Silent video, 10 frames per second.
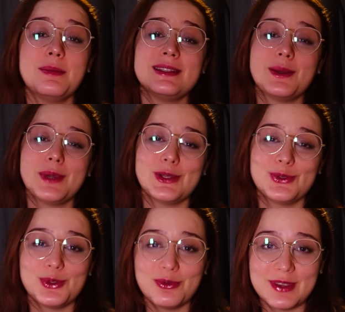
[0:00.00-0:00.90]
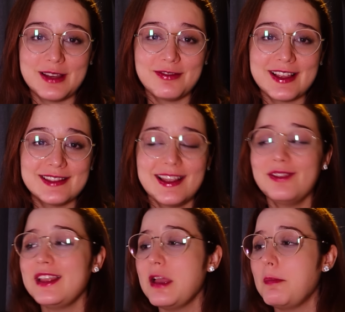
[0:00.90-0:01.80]
a missão que a gente vê ele
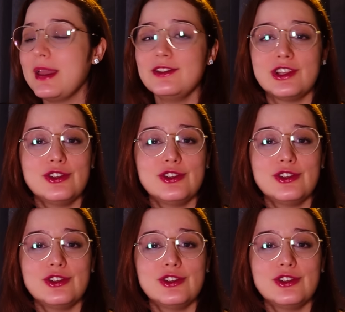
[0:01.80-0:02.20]
fazendo, de repente